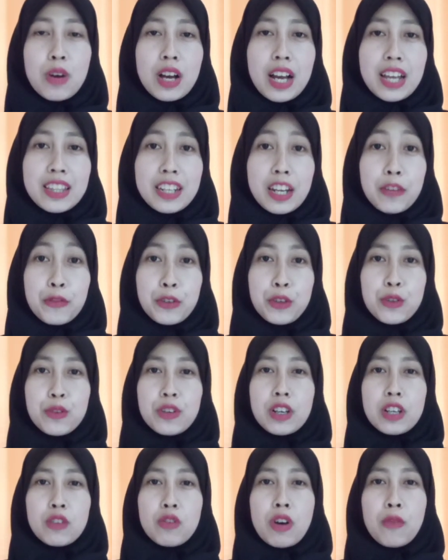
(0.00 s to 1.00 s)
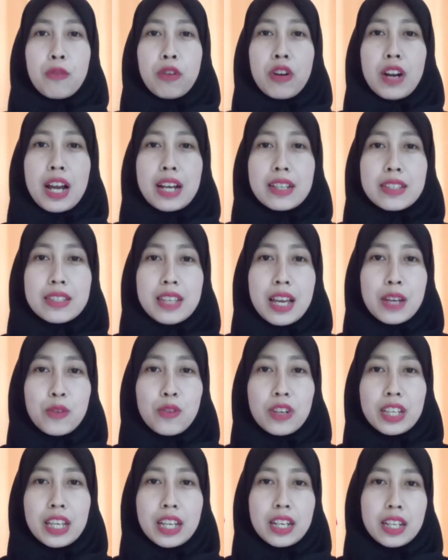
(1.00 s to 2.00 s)
akan review kedua produk
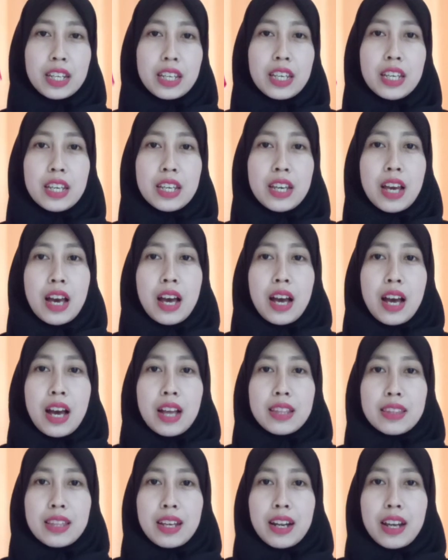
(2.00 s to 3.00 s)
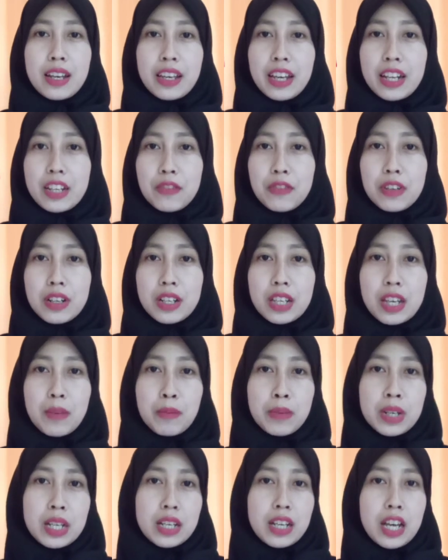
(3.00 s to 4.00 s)
jadul ini antara Kelly
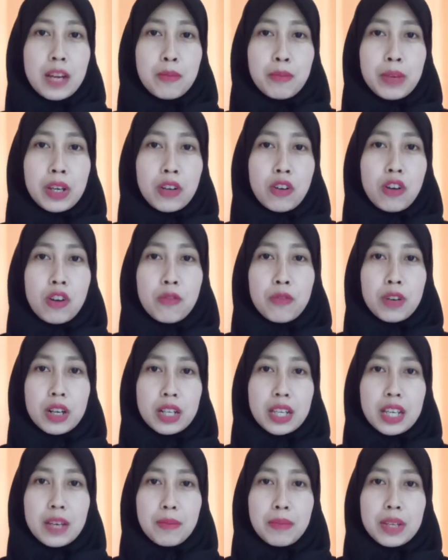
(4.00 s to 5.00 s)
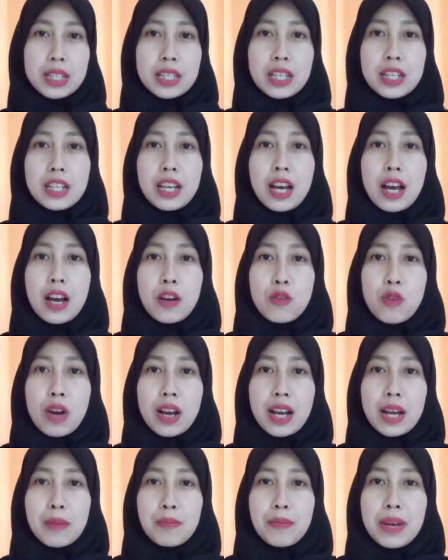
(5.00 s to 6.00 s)
Kim dengan Meko Kim. Di sini aku
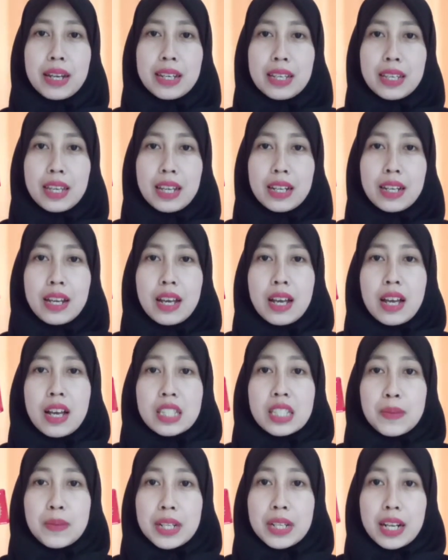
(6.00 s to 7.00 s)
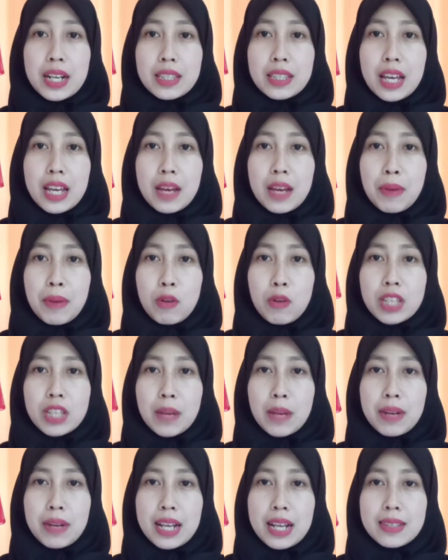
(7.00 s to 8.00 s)
akan bandingin sebenarnya
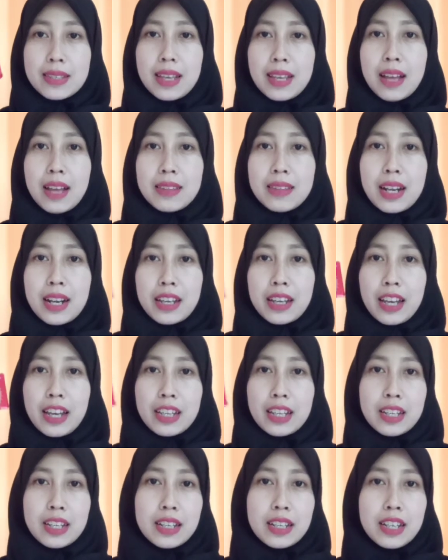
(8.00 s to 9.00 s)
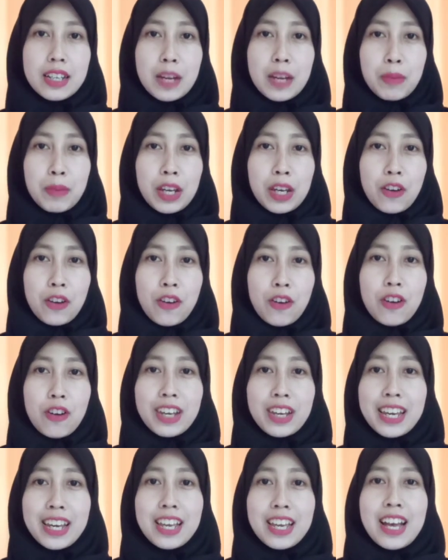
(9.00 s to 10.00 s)
bagusan mana sih antara Kelly dengan Meko.
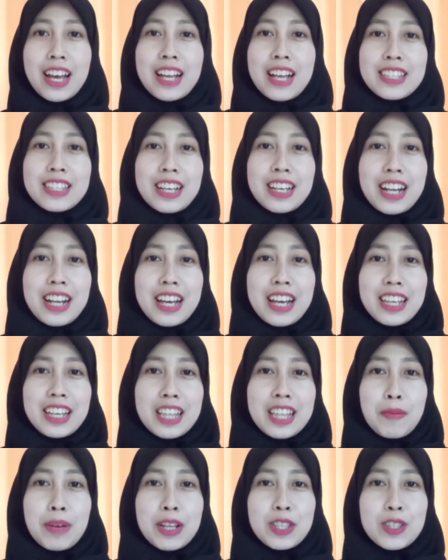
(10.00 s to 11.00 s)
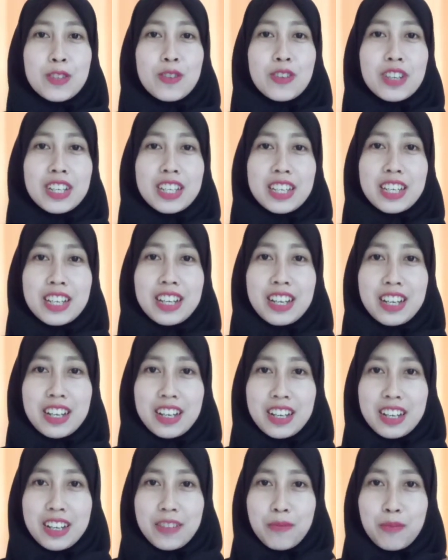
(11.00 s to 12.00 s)
Oke, sekarang kita masuk ke
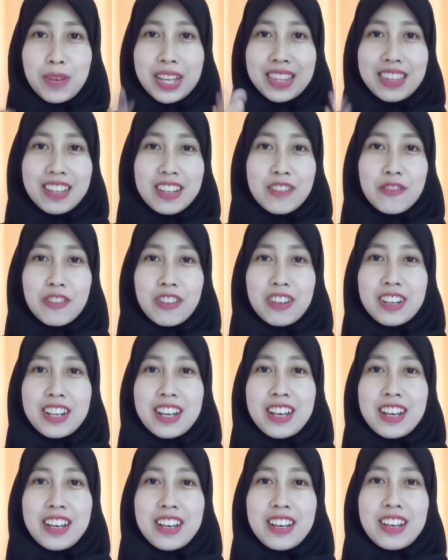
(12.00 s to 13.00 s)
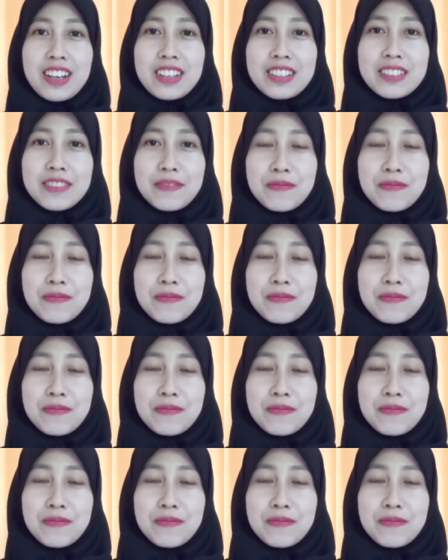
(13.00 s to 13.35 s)
battle produk.